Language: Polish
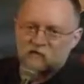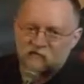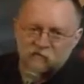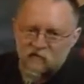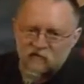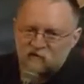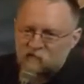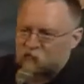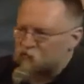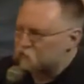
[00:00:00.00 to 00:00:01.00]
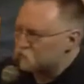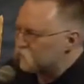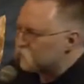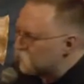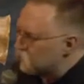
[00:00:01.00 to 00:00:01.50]
to, że w Polsce współżyją
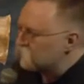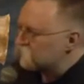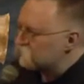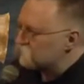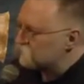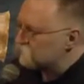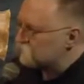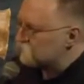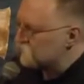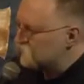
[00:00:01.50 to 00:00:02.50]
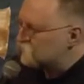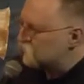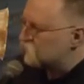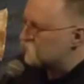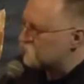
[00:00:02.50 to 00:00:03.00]
pokojowo
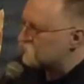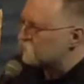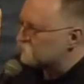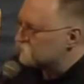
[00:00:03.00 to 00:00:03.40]
liczne religie.